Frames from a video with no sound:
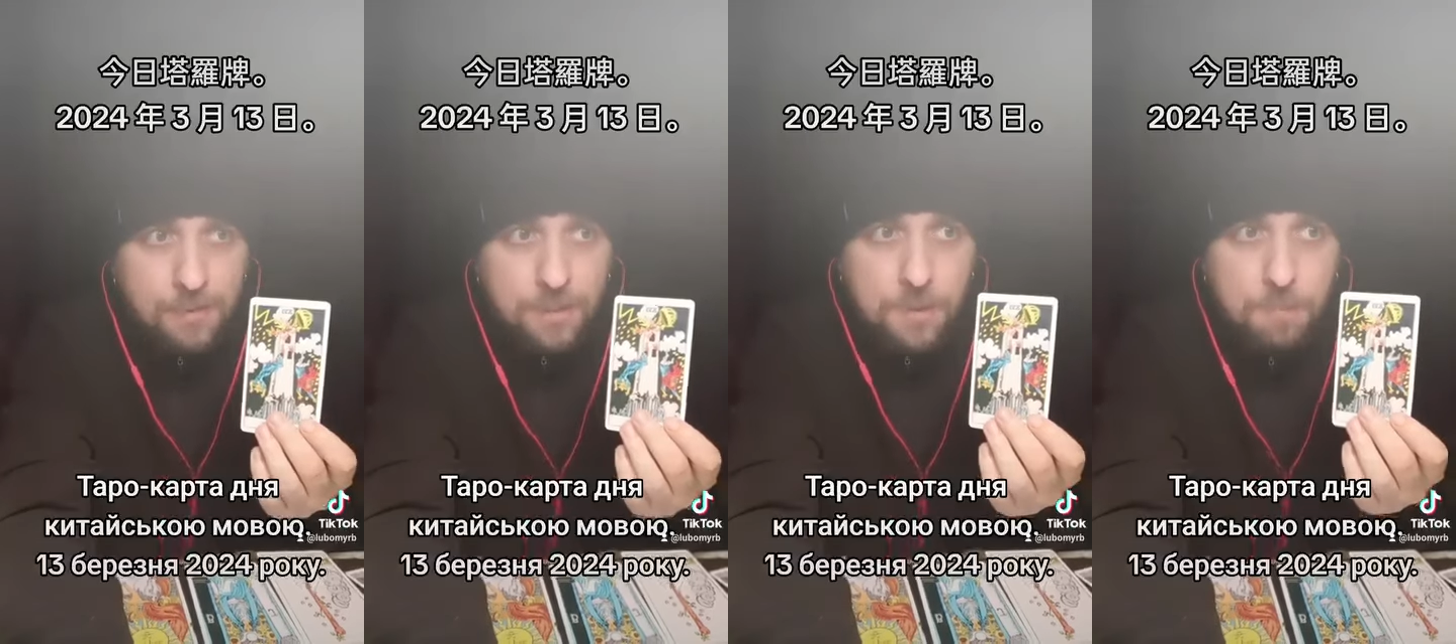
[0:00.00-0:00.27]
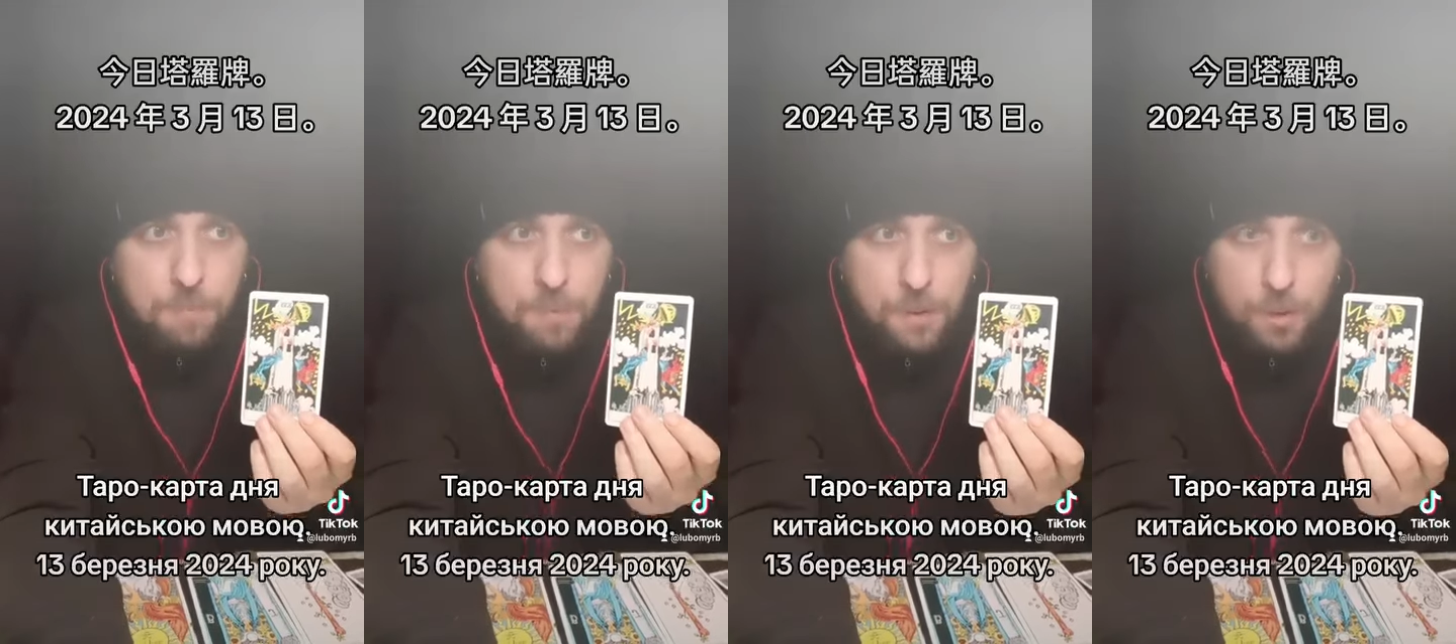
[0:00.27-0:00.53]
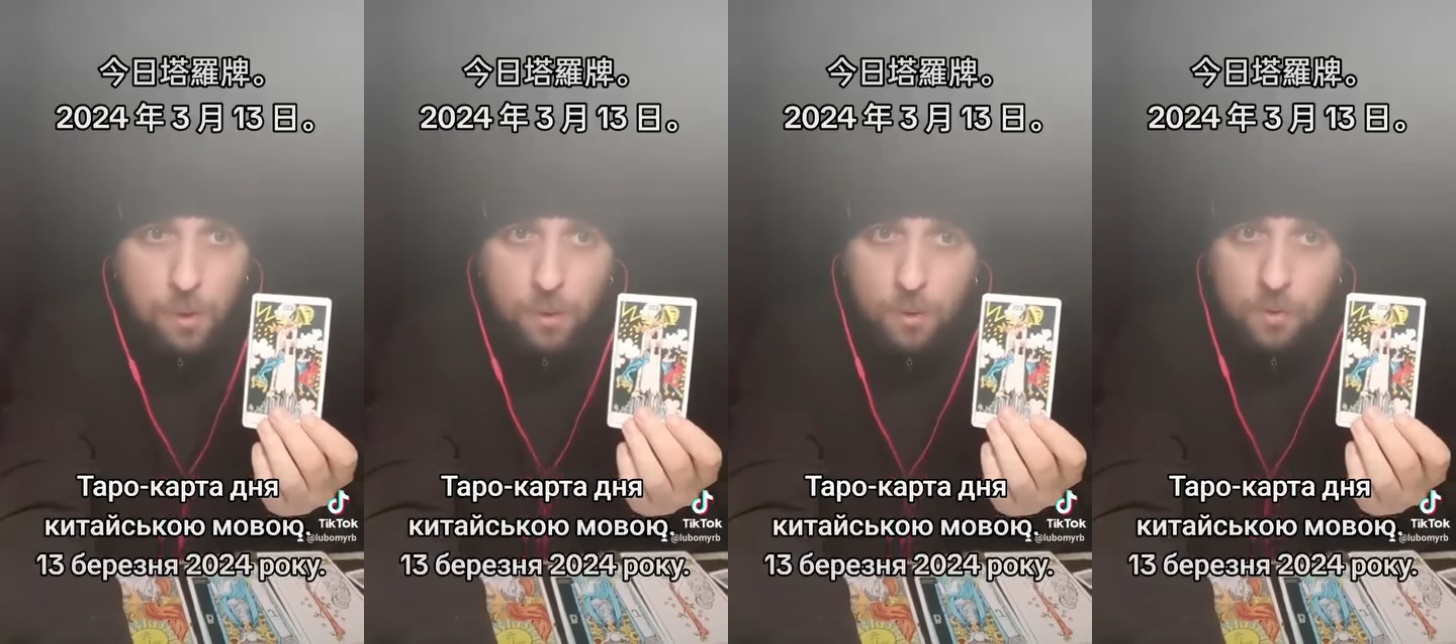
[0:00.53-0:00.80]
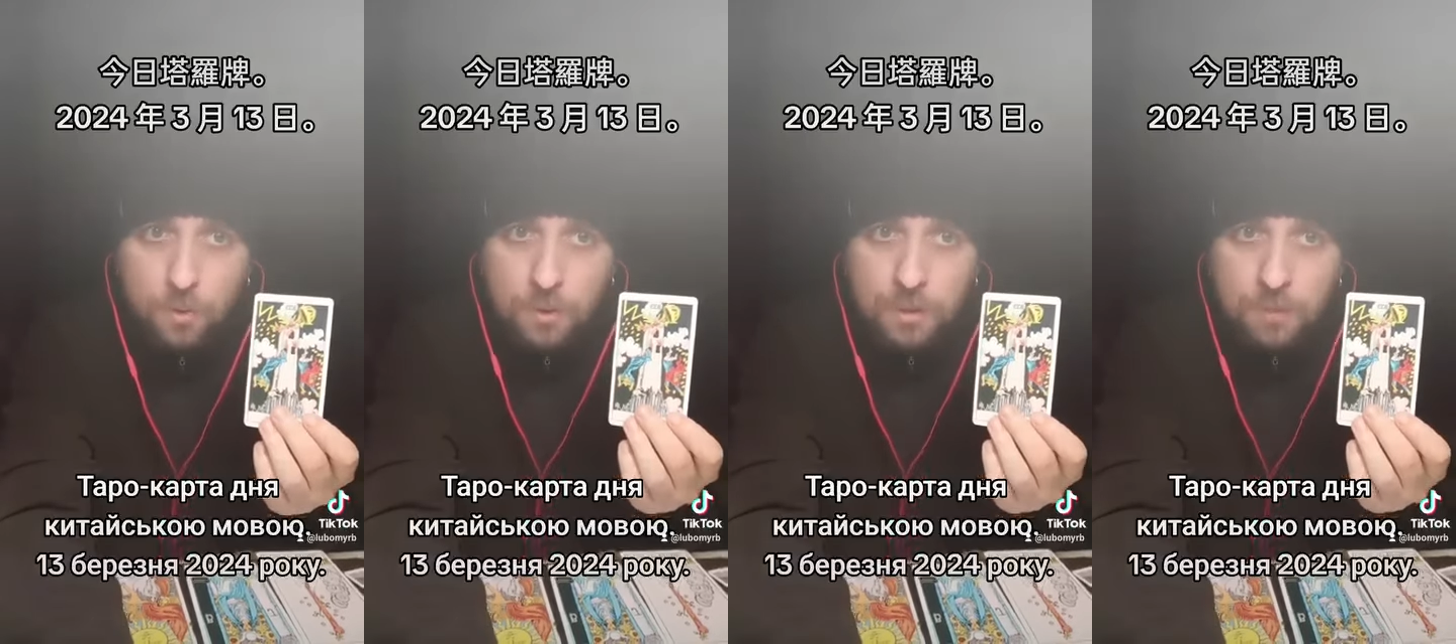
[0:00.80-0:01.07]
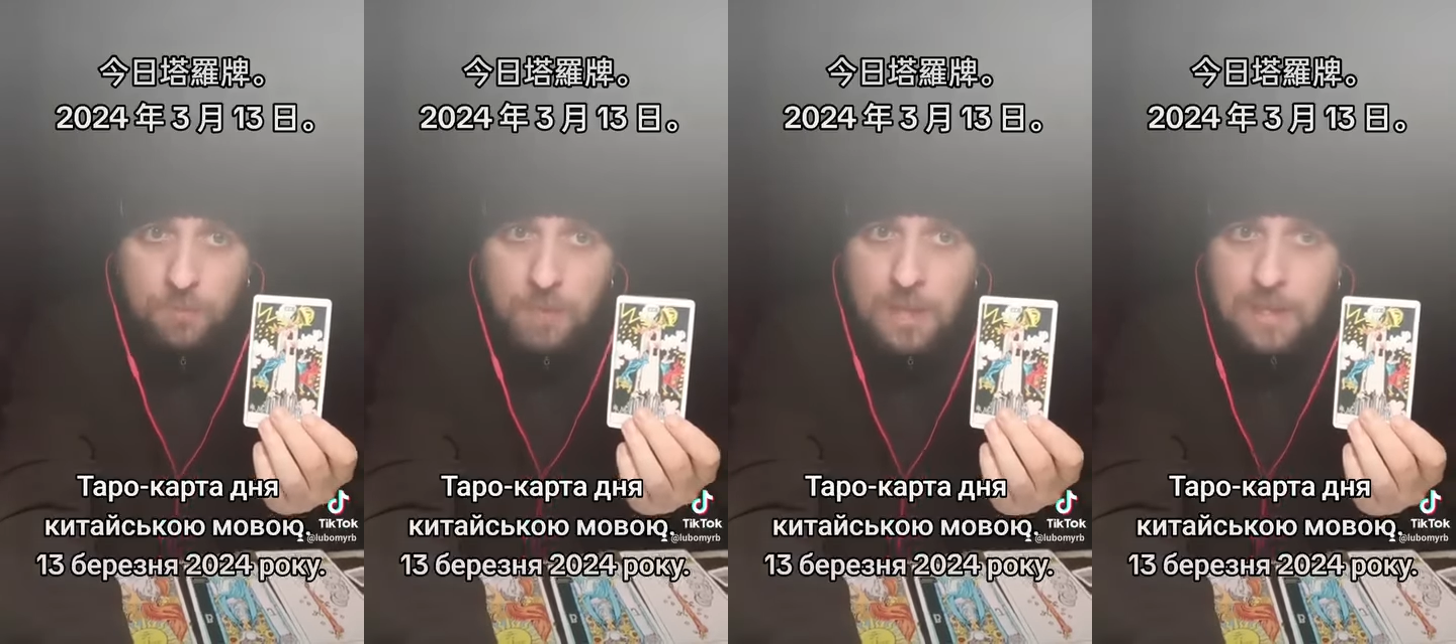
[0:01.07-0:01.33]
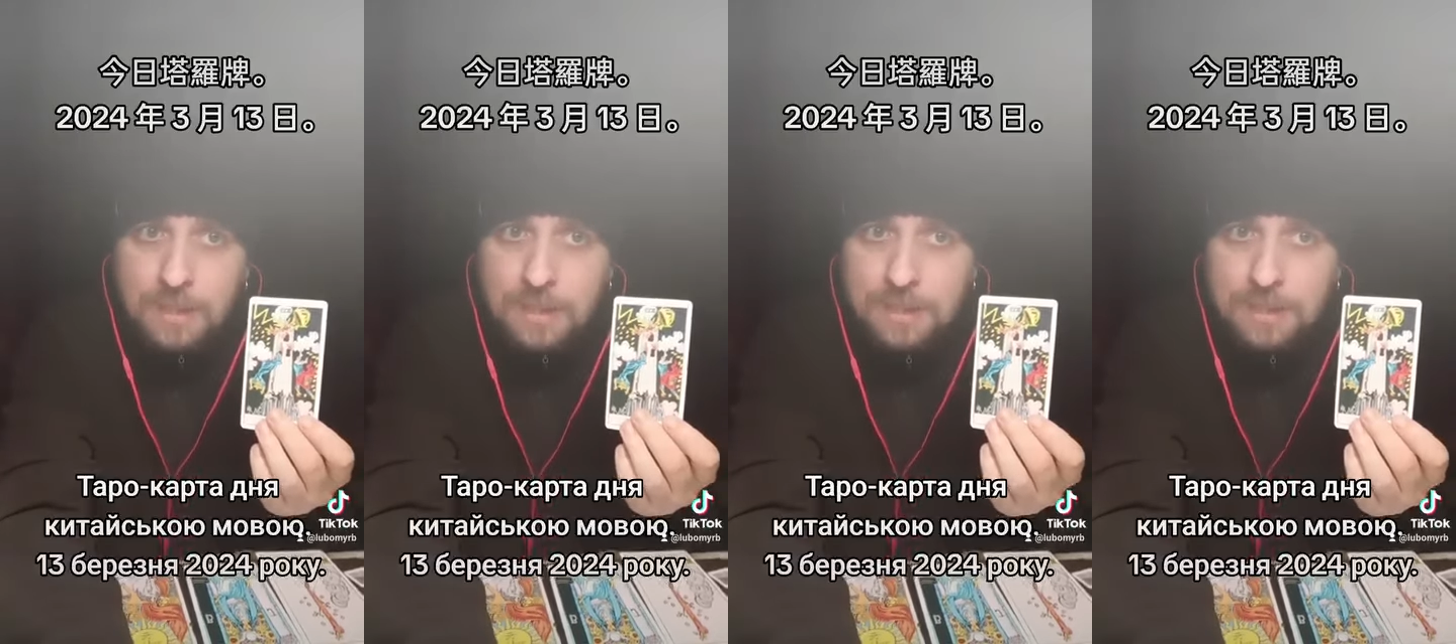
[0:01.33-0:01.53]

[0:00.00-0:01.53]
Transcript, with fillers: 什么都不要害怕，